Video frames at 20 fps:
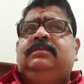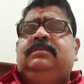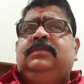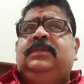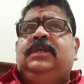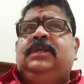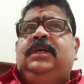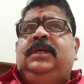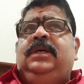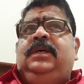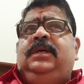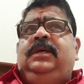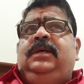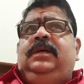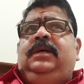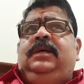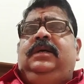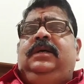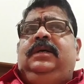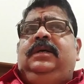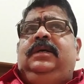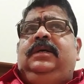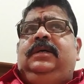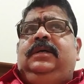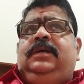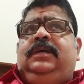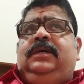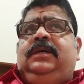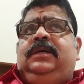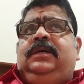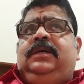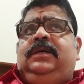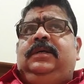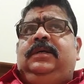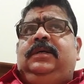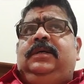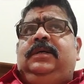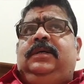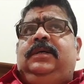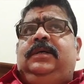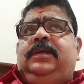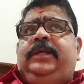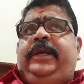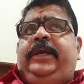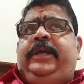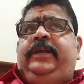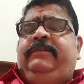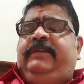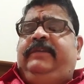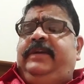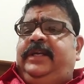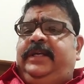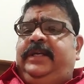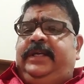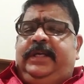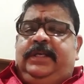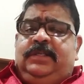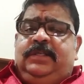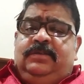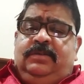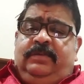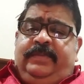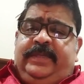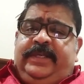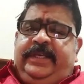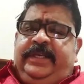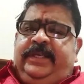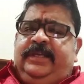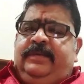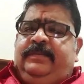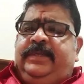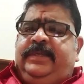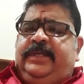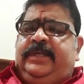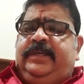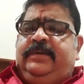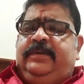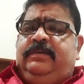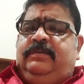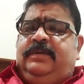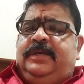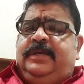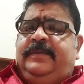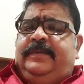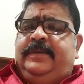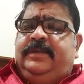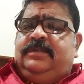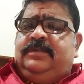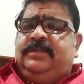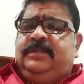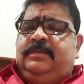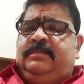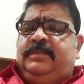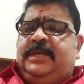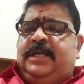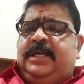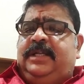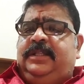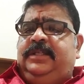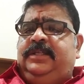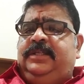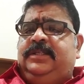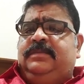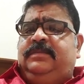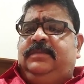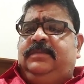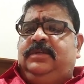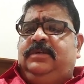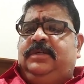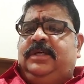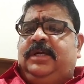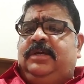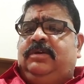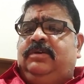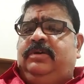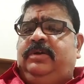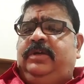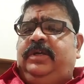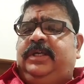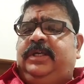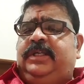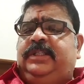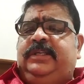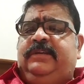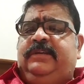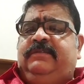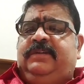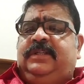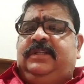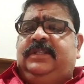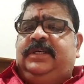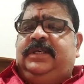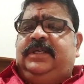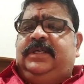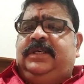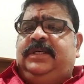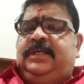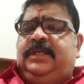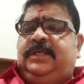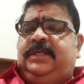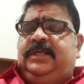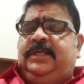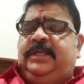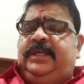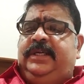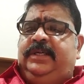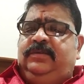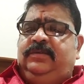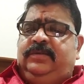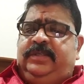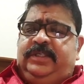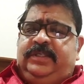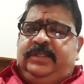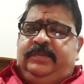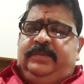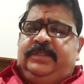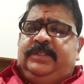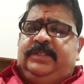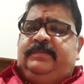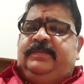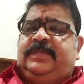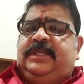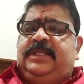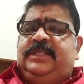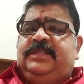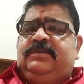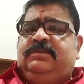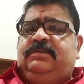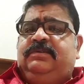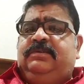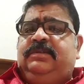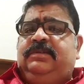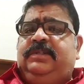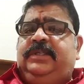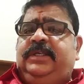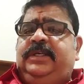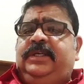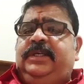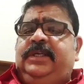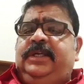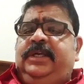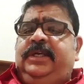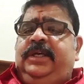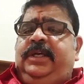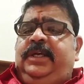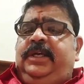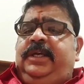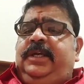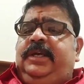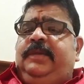ఏడు వేల కేసులు పెరిగినప్పటికీ కూడా ప్రస్తుతం భారతదేశంలో కరోనా యొక్క తీవ్రత లేదు అని చెప్పి చెప్పాల్సి ఉంటుంది ఇప్పుడు కూడా కరోనా అంత తీవ్రంగా భారతదేశం మీద పనిచేయడం లేదు